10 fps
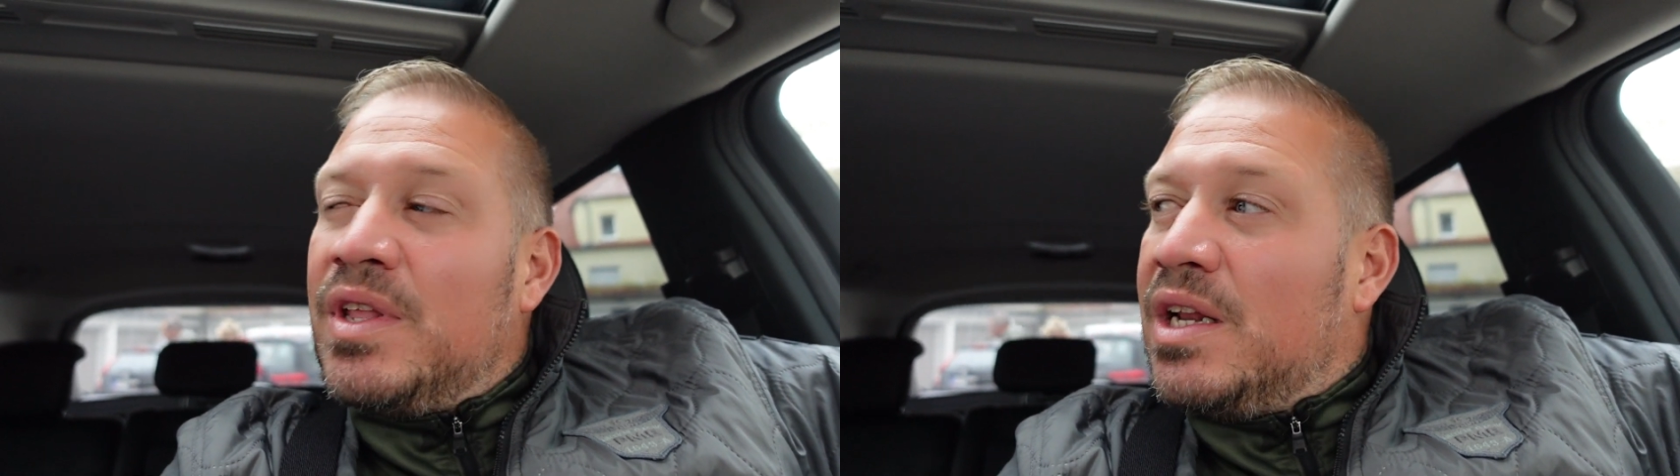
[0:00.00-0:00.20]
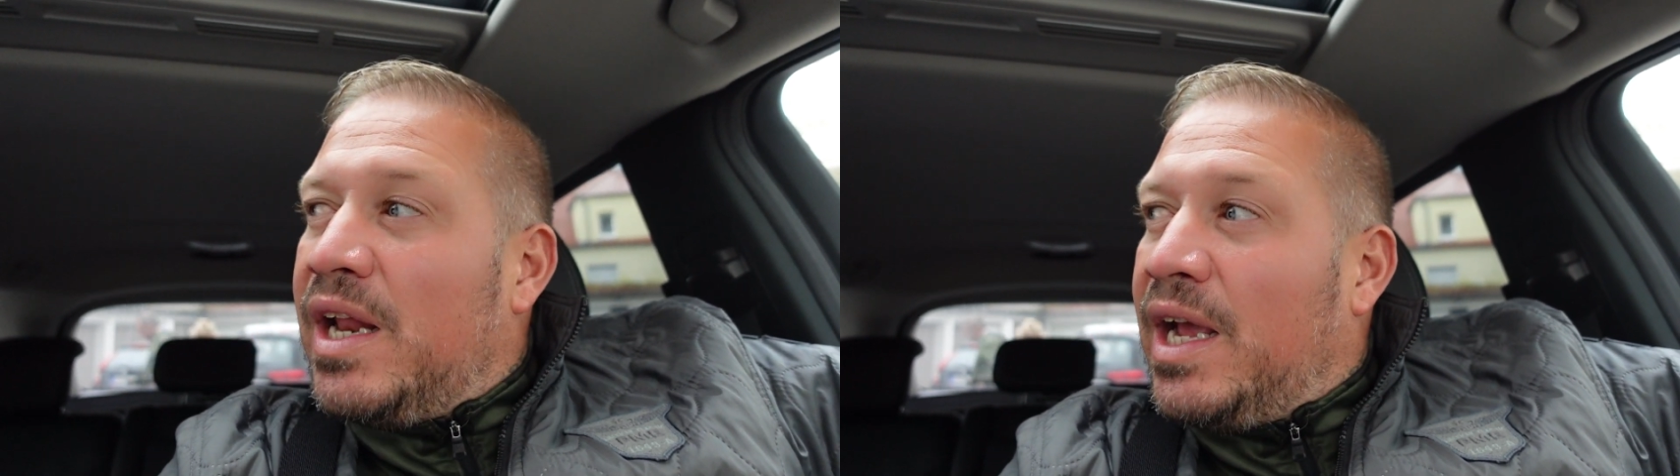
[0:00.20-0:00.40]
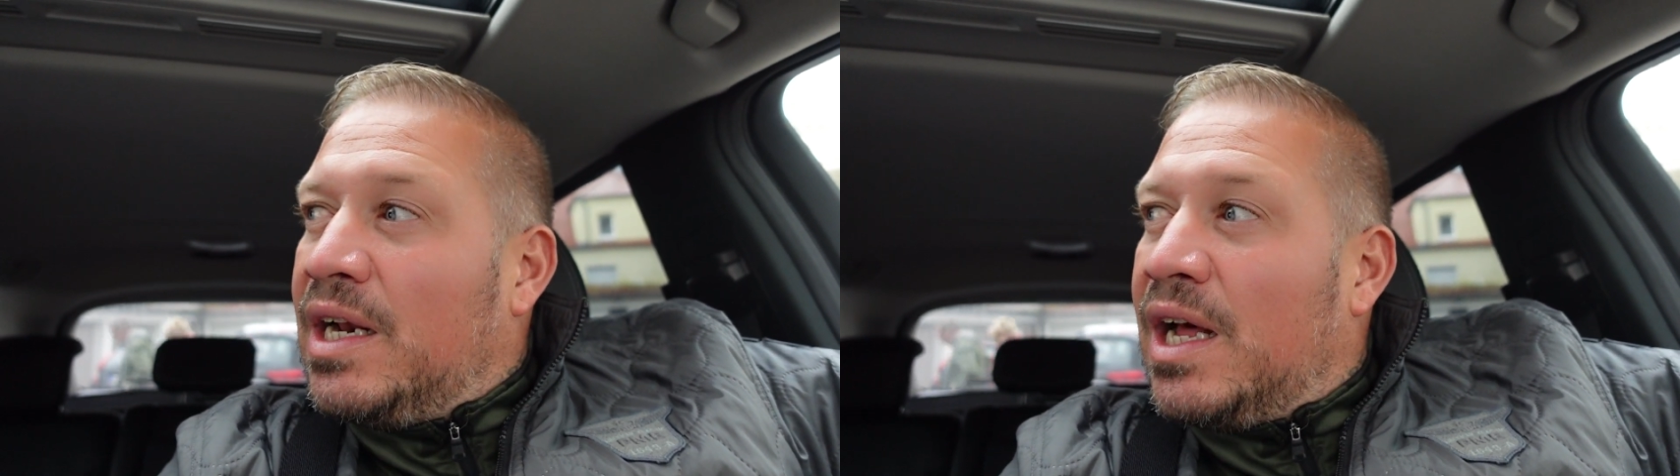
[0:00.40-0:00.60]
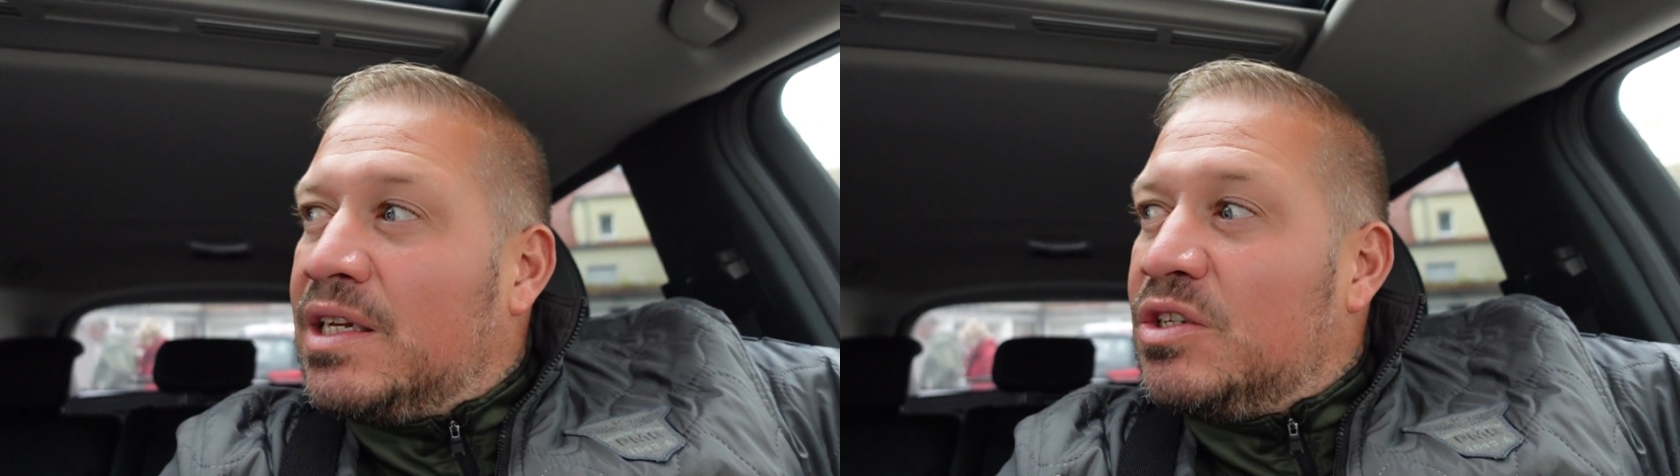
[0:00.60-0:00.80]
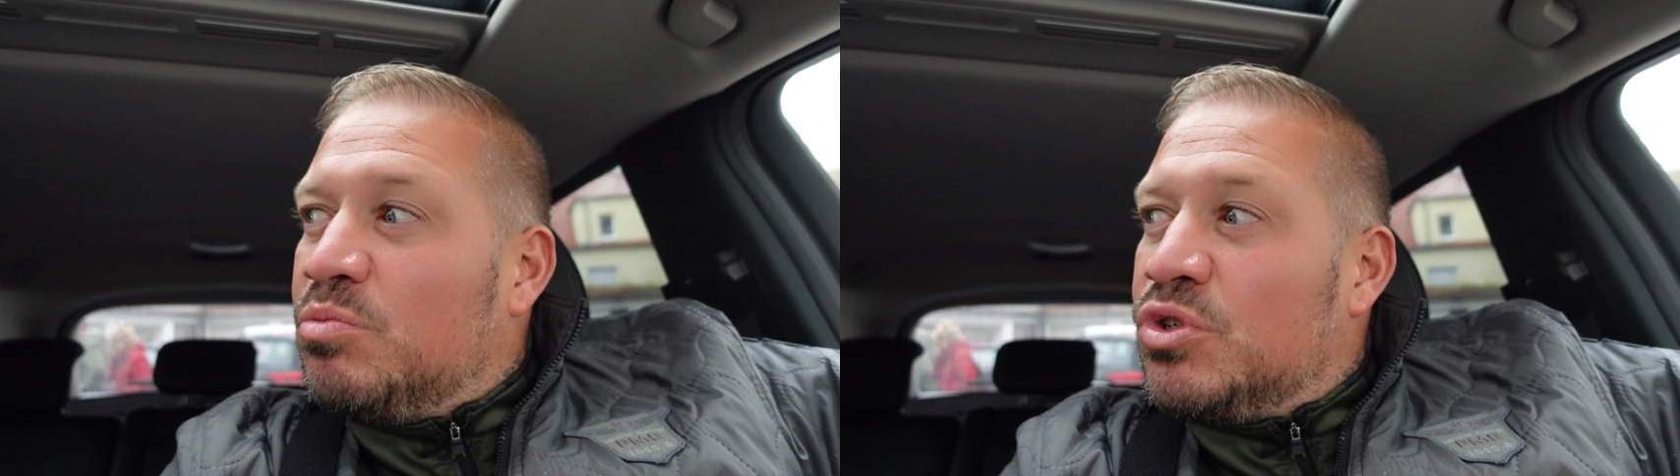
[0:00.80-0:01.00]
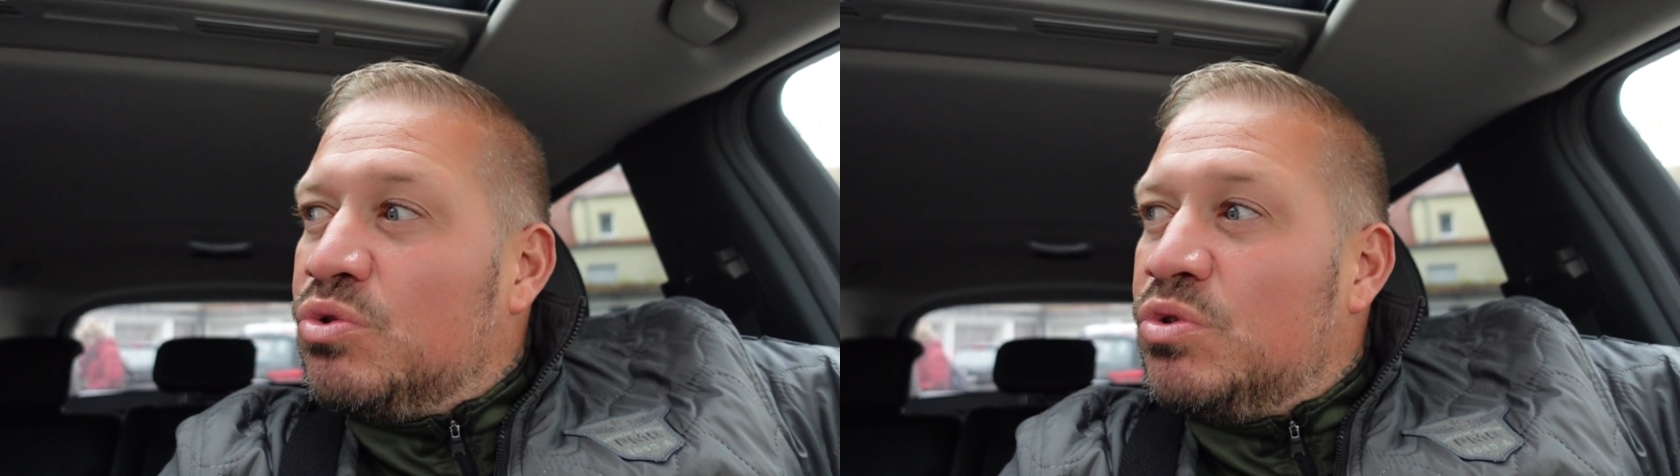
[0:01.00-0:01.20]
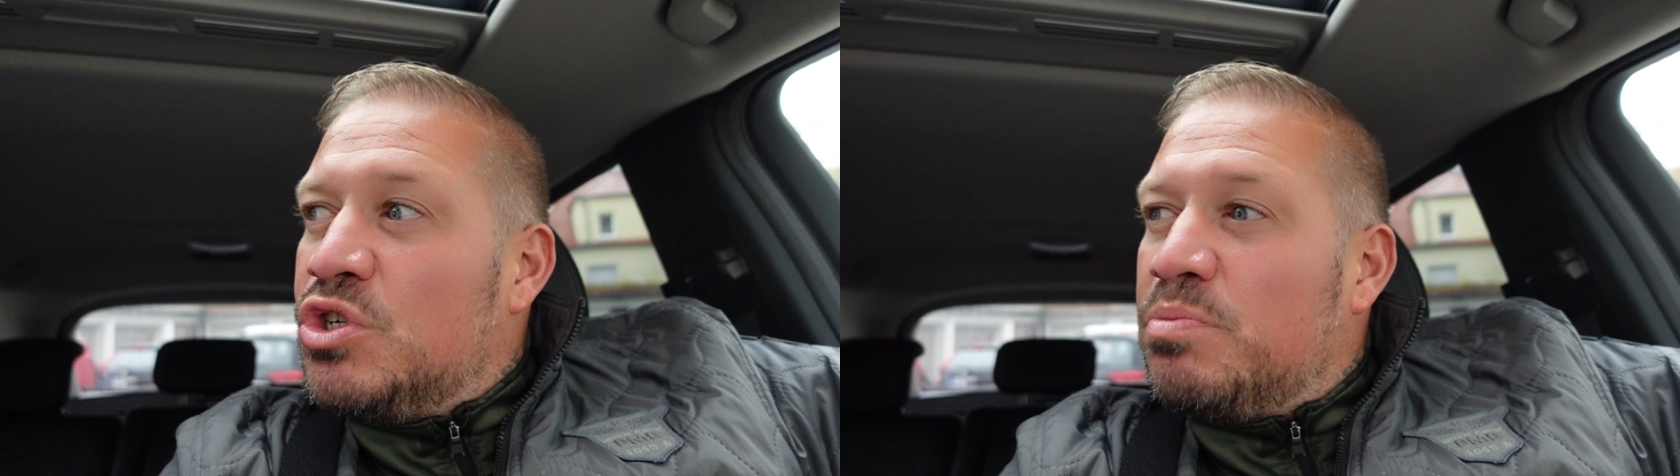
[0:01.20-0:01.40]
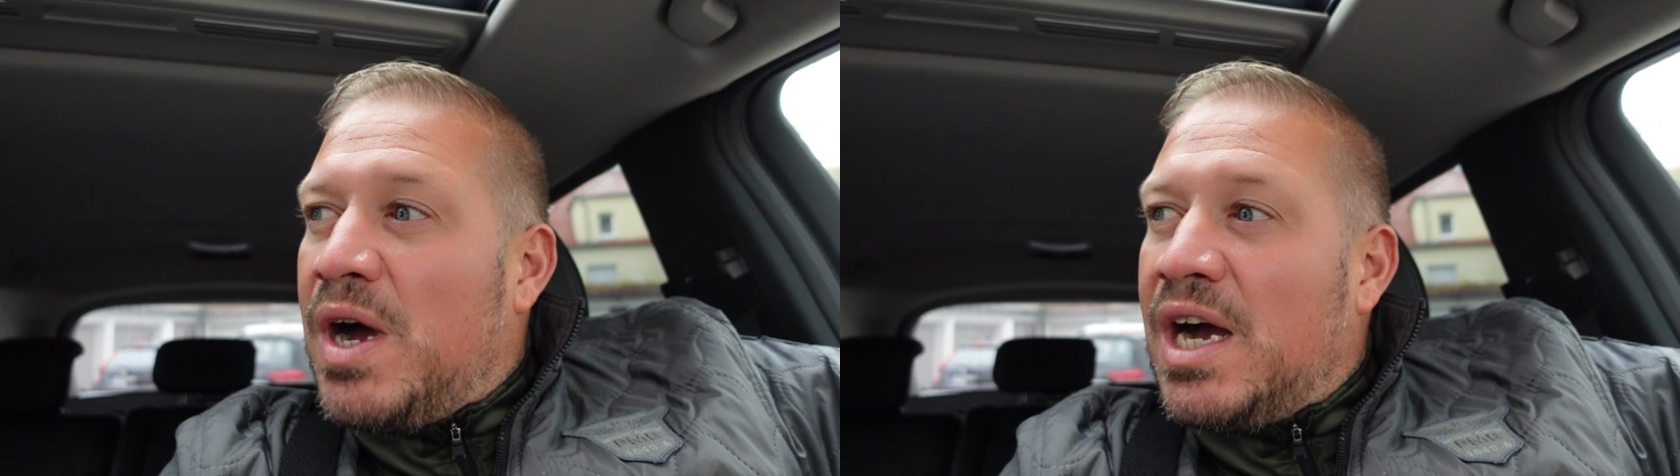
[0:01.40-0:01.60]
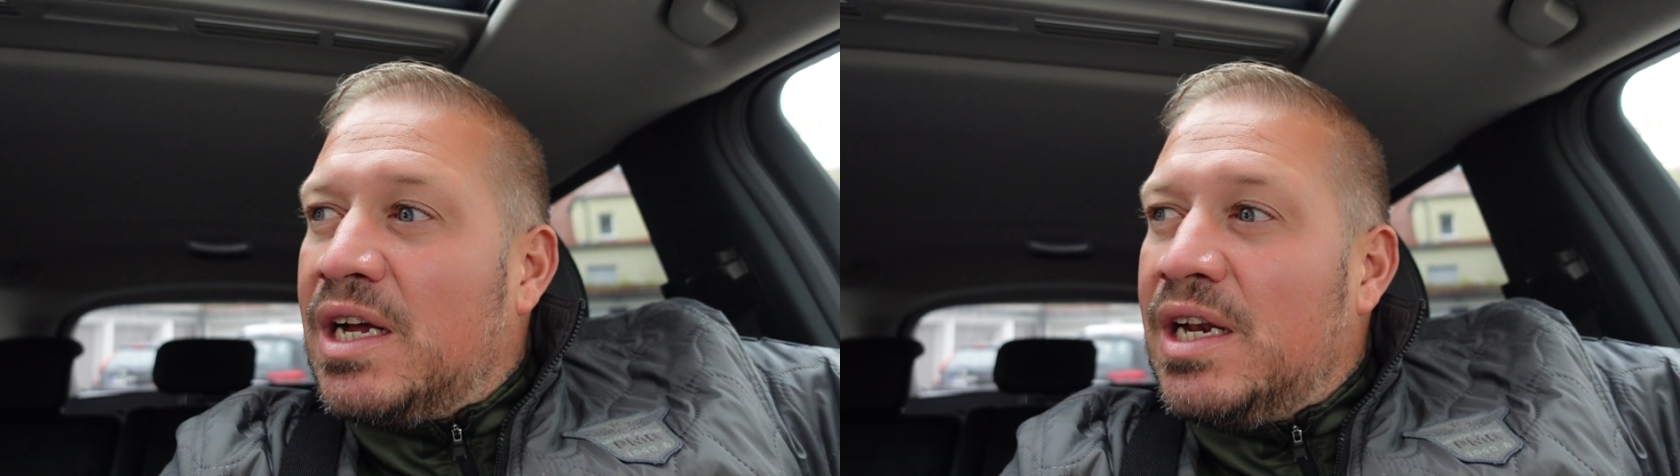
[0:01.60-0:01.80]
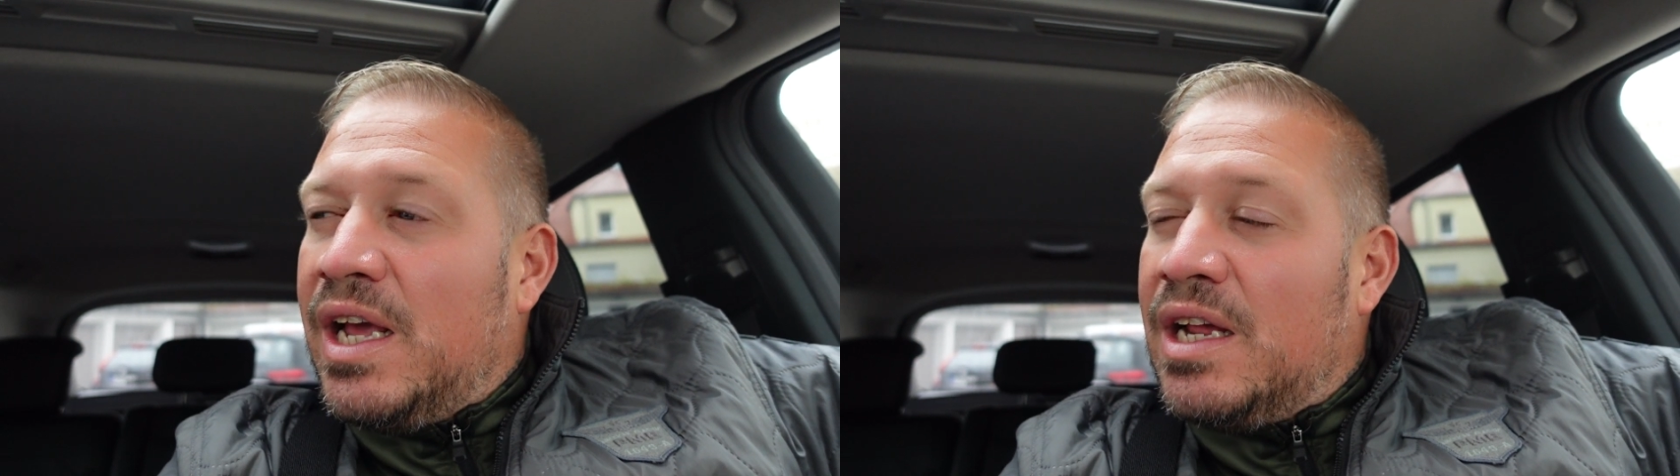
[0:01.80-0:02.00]
in England, ich musste nur die
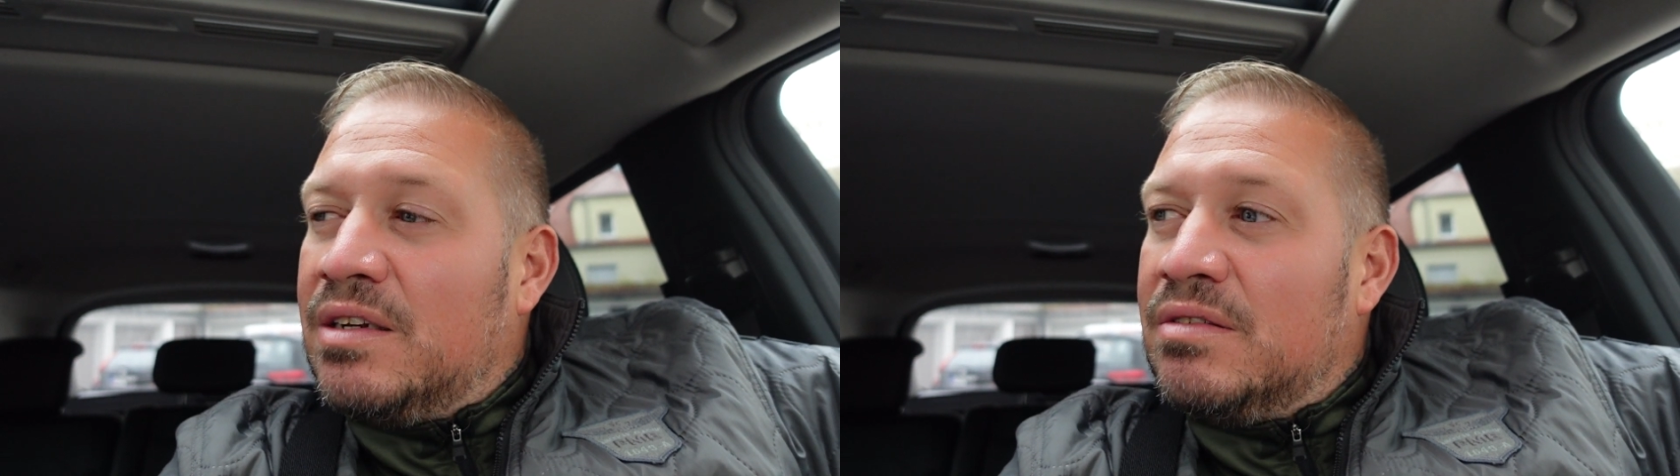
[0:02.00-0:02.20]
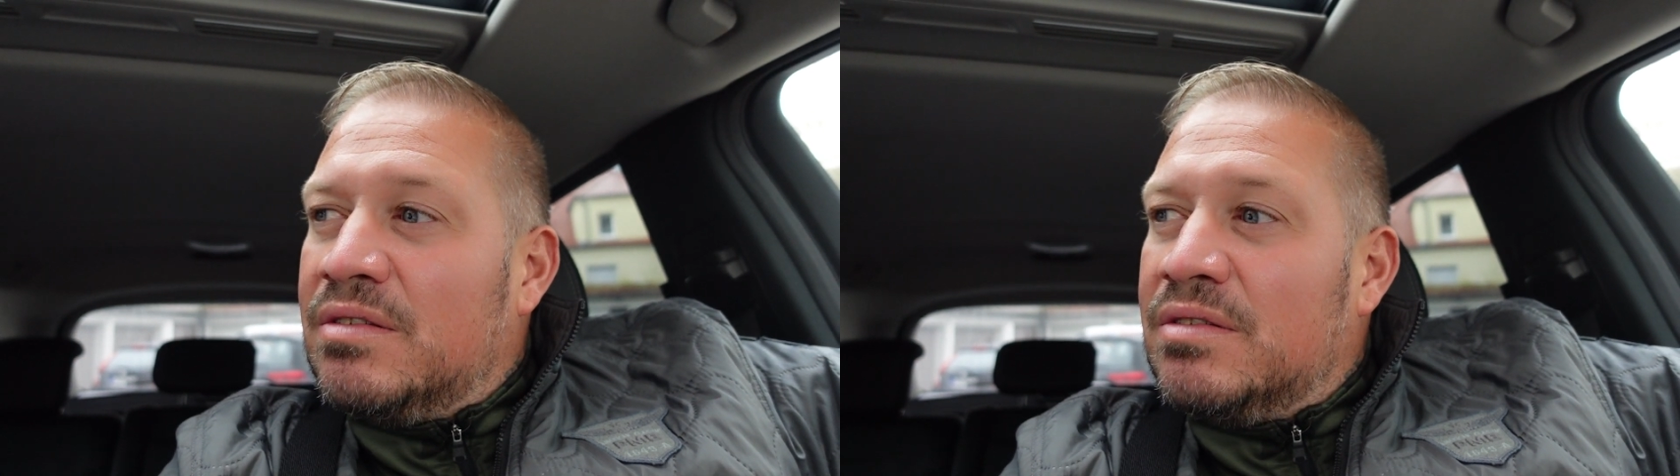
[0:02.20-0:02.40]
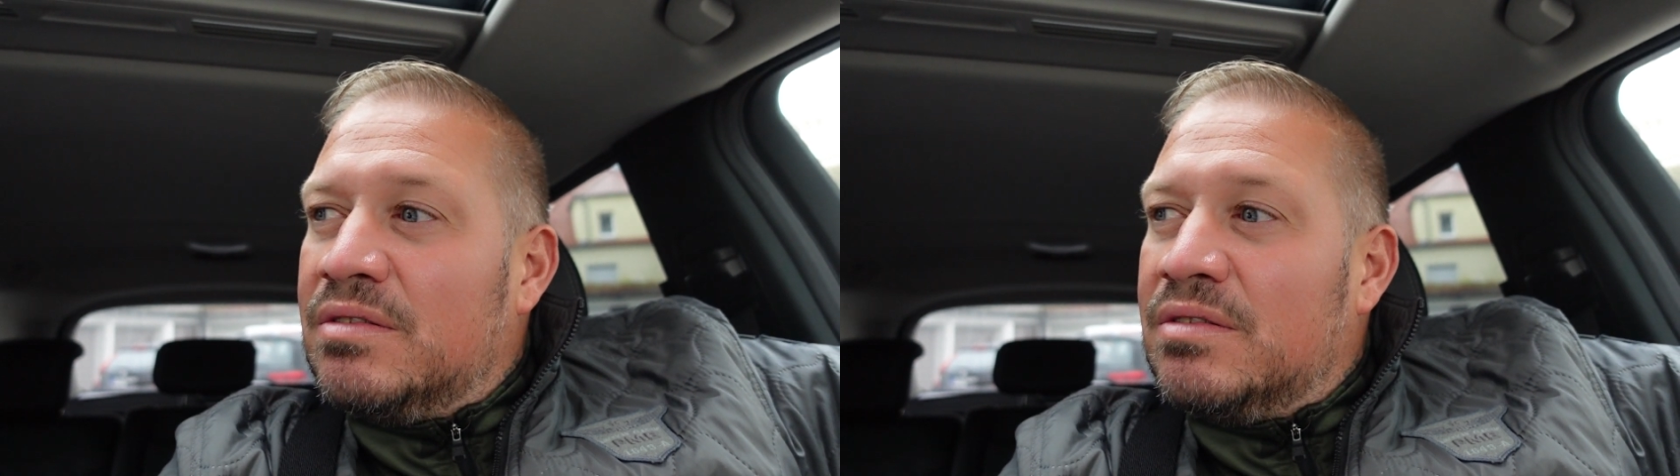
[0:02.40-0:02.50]
Sprache lernen.